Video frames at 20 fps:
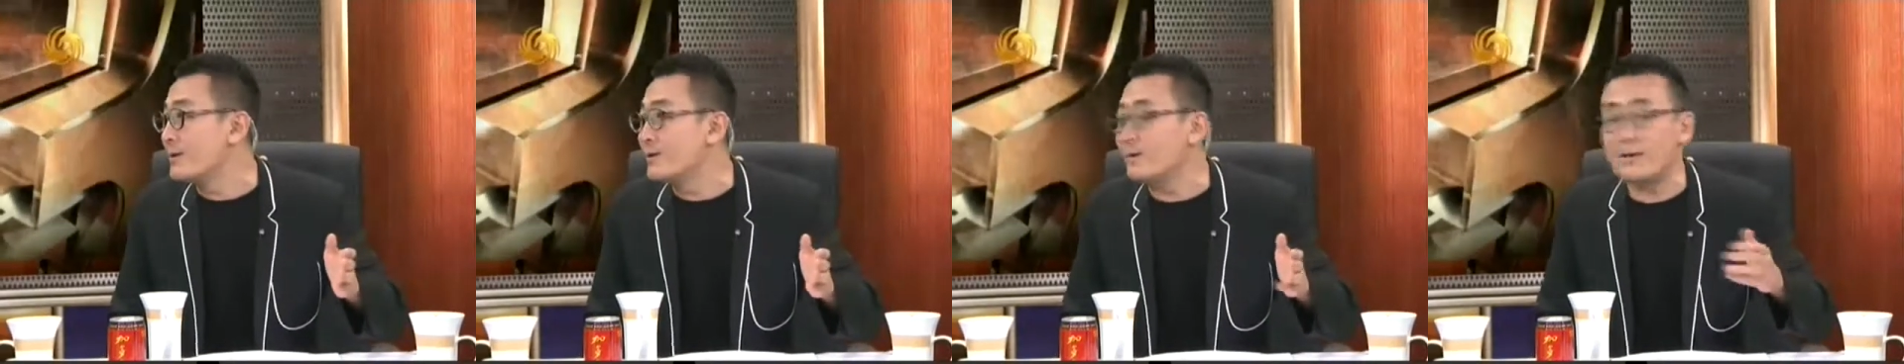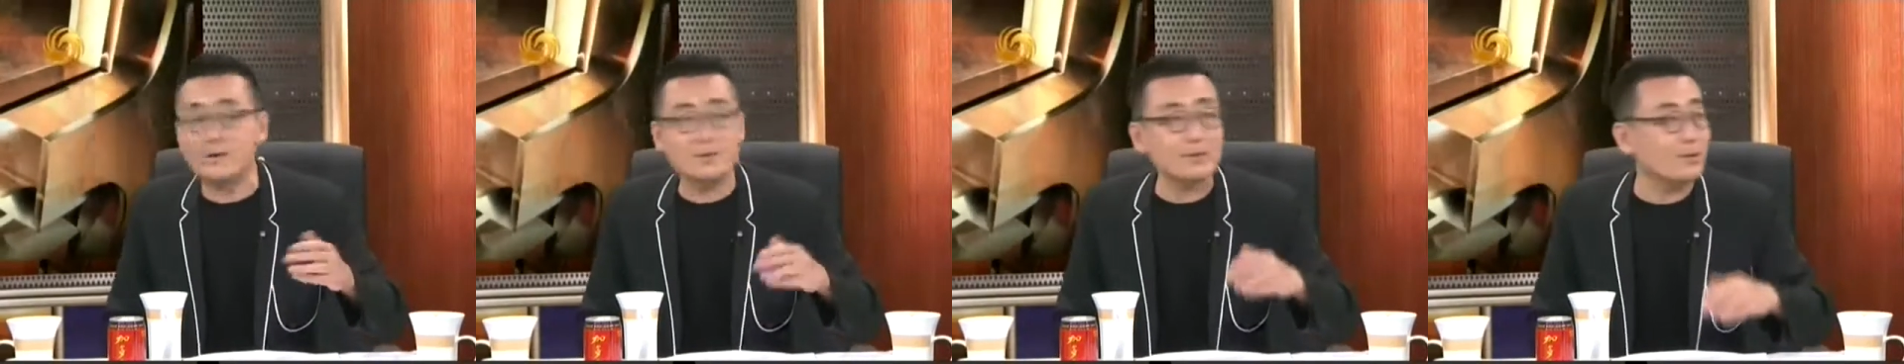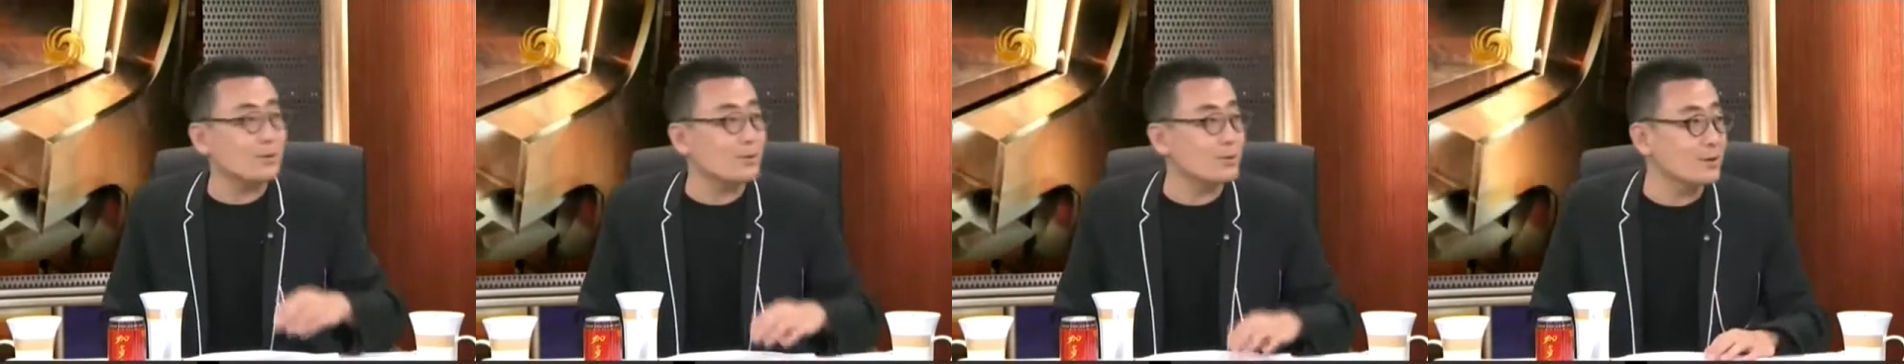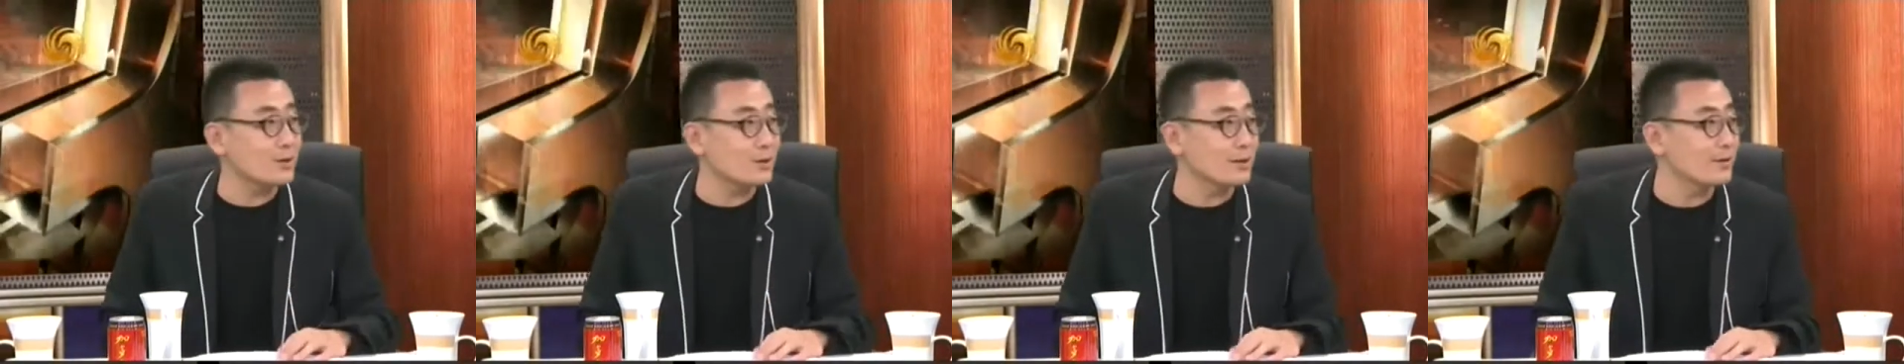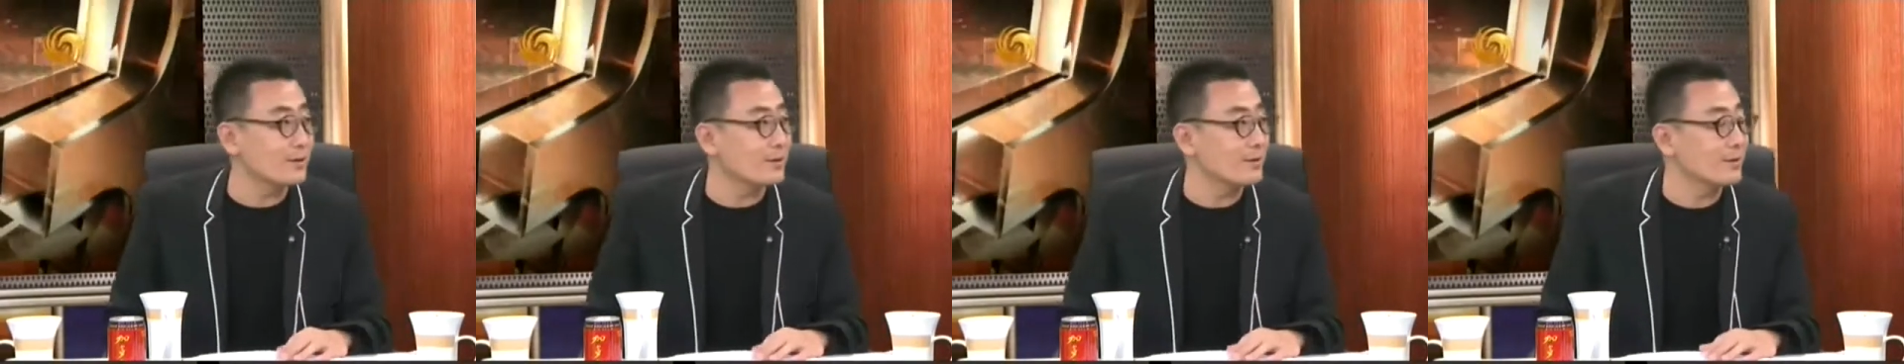那家伙，
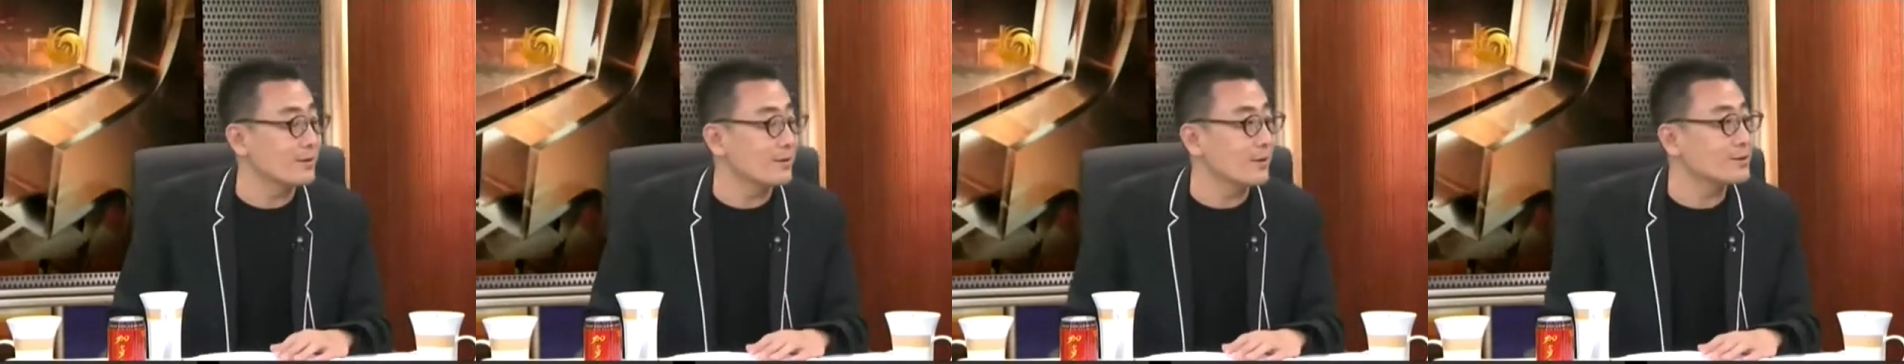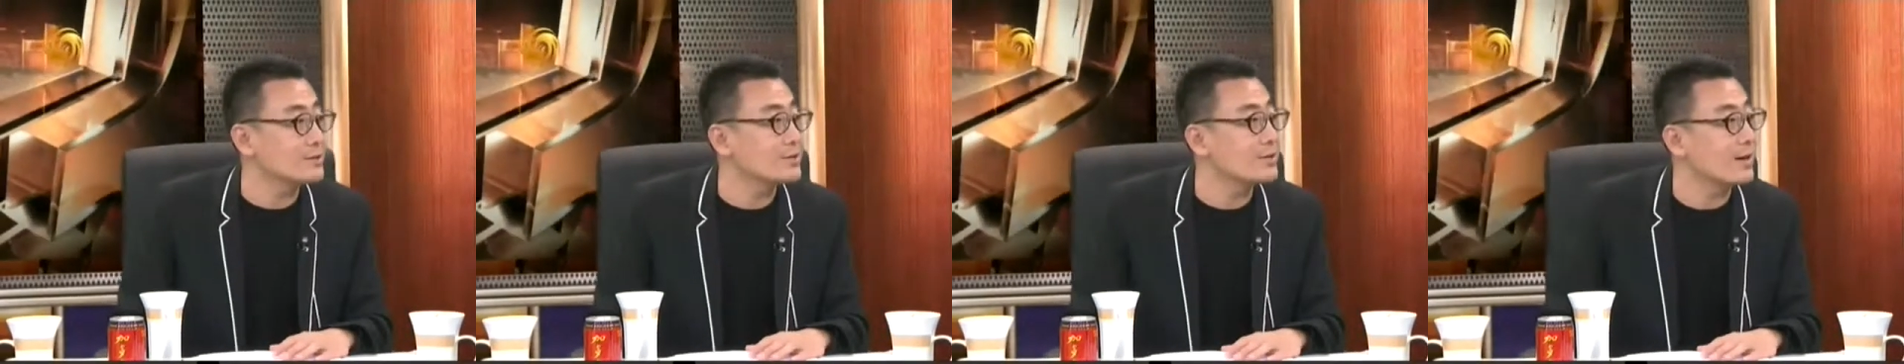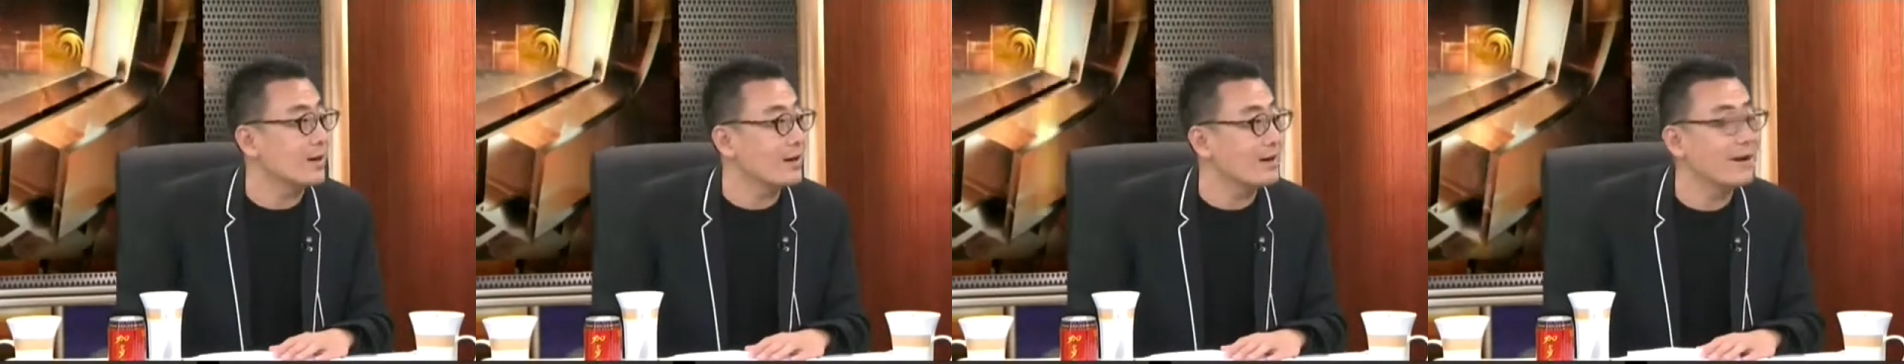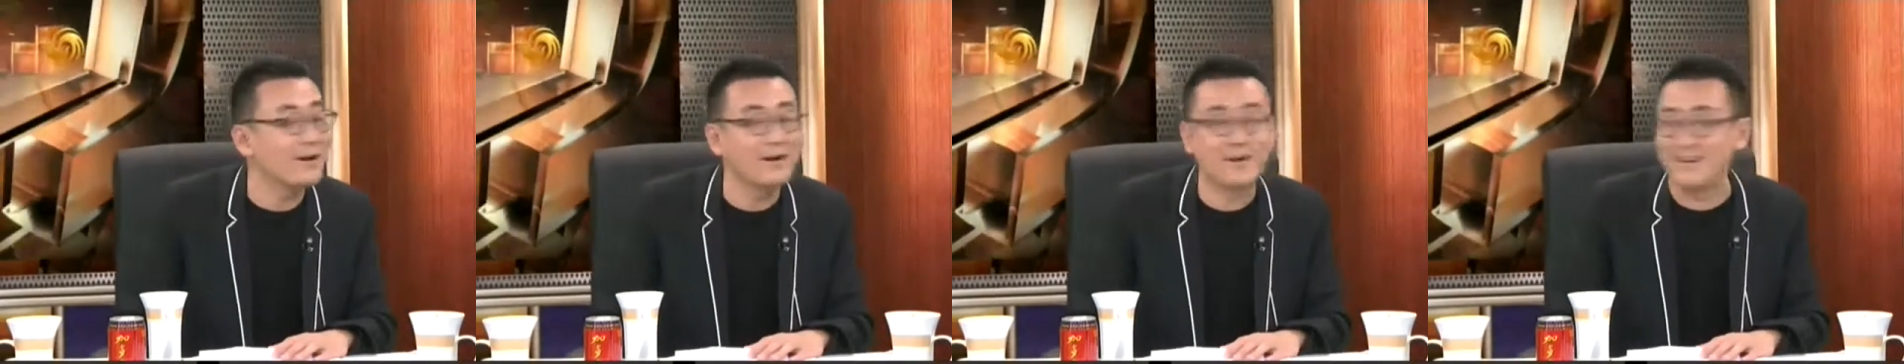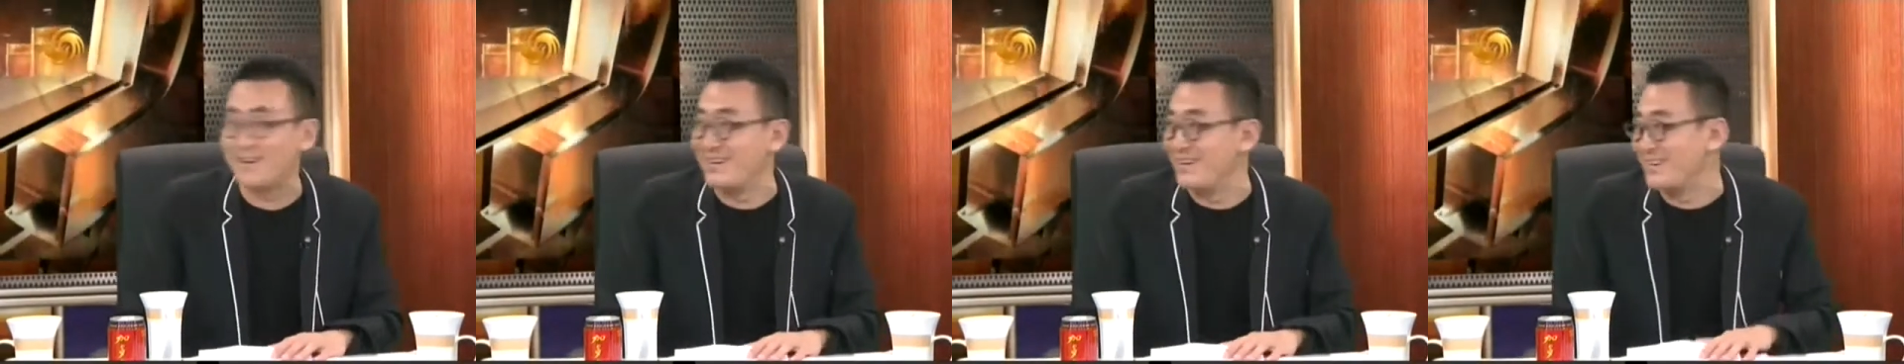那个《康熙来
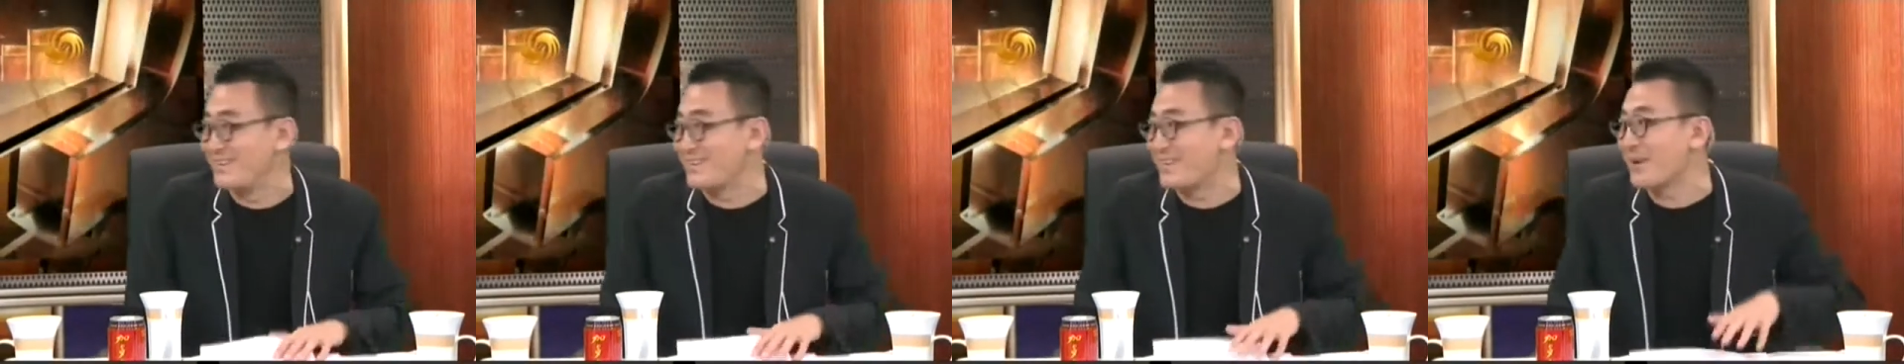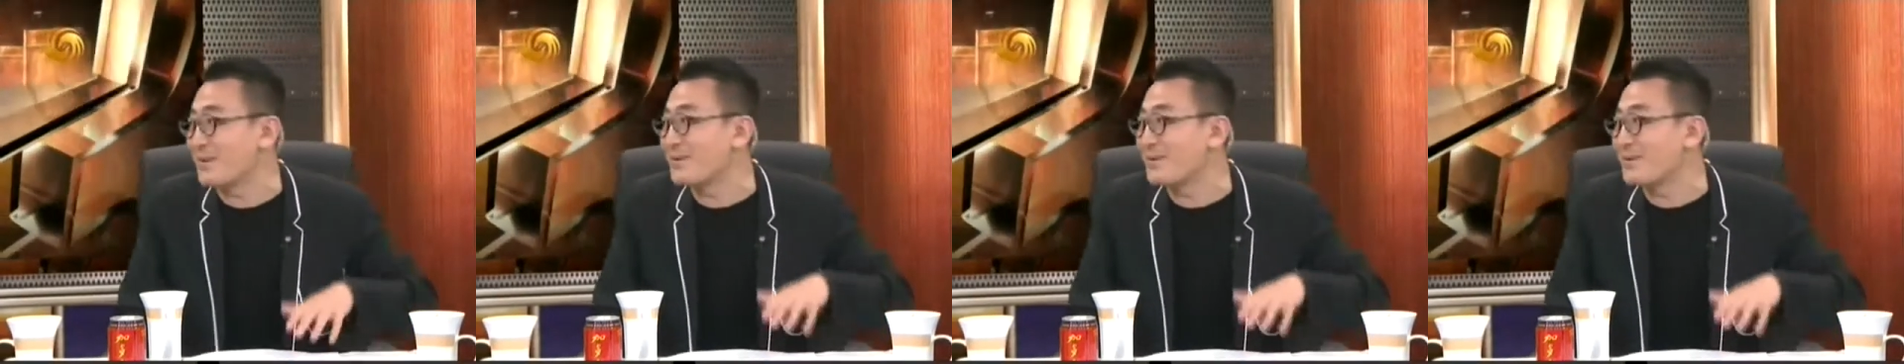了》，